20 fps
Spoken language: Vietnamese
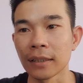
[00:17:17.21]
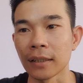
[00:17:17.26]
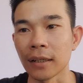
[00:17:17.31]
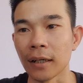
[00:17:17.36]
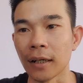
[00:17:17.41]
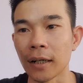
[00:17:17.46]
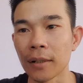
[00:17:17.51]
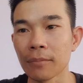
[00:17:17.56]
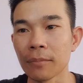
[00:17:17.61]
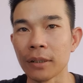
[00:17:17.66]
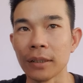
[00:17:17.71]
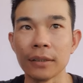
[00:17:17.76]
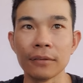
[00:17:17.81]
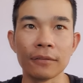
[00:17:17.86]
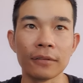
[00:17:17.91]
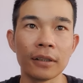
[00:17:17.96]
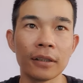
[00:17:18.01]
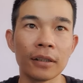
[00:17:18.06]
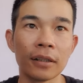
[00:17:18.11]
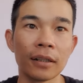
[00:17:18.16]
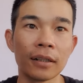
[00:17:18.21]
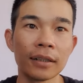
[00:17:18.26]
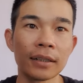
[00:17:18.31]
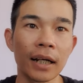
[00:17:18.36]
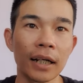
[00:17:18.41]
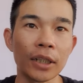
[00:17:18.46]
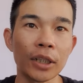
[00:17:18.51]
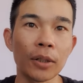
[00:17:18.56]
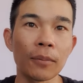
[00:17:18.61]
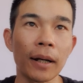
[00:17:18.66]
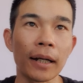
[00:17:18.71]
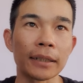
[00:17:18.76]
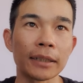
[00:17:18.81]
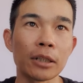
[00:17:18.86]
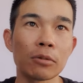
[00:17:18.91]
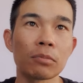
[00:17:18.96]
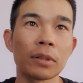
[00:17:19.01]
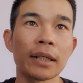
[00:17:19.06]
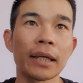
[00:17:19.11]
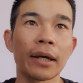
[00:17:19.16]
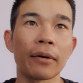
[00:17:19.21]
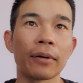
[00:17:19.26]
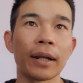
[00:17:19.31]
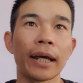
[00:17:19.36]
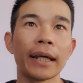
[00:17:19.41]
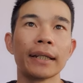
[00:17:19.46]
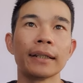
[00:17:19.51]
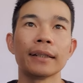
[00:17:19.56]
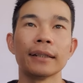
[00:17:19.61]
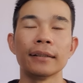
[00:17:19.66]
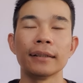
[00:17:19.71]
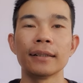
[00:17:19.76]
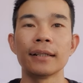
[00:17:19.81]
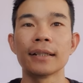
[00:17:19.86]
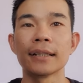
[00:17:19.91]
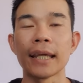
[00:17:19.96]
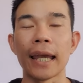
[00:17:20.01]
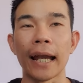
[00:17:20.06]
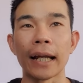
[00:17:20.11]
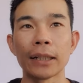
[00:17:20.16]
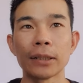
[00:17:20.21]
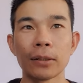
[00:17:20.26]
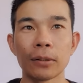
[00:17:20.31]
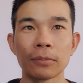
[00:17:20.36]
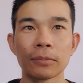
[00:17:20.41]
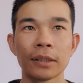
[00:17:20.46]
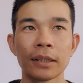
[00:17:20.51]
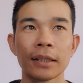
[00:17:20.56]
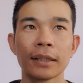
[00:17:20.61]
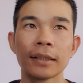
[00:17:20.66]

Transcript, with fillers: đó mình vừa hướng dẫn cho bạn xong cái kèo này thì nó đơn giản đúng không